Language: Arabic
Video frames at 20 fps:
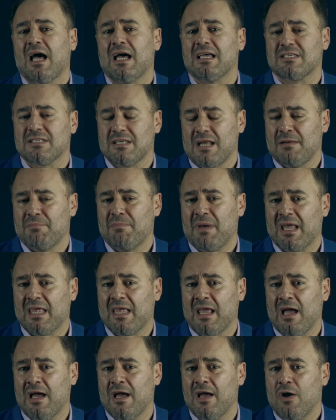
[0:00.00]
أصلا
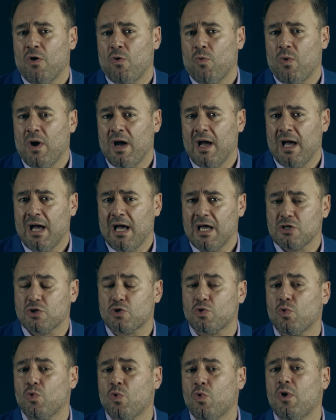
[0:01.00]
مكة
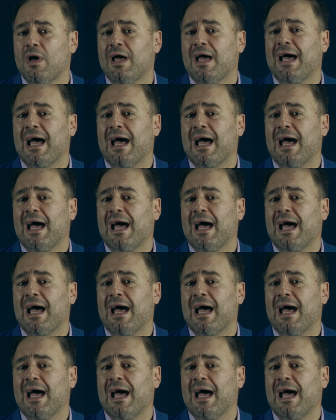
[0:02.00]
وأصل